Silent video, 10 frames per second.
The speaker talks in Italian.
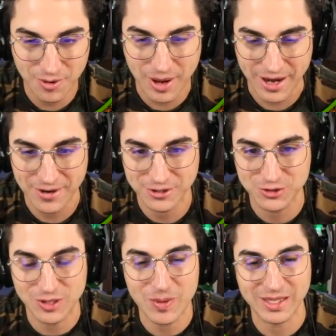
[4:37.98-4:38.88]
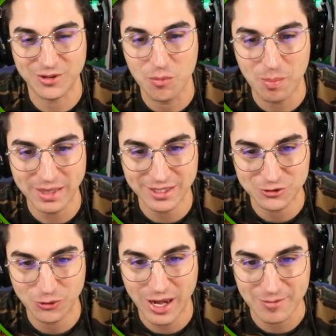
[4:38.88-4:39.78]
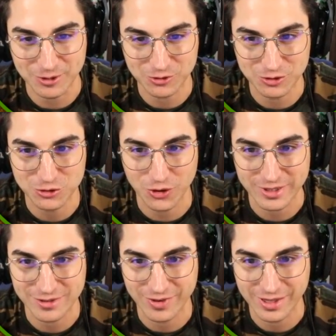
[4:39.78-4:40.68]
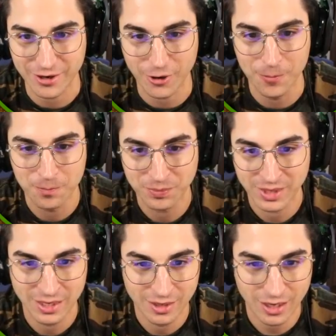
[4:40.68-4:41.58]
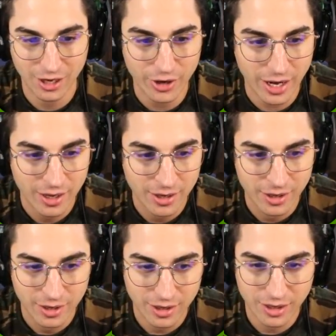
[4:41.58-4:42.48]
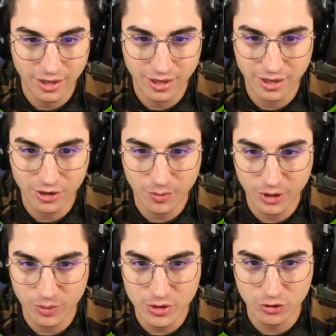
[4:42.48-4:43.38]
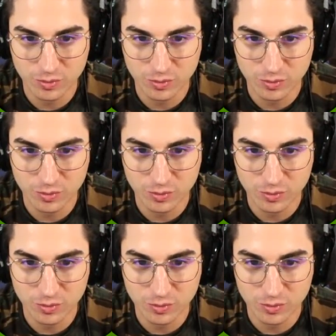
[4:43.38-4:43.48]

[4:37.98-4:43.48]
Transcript: Vabbè, giustamente, un panda sul lama tutti i giorni si vede, no? Allora, eh, come, come, glielo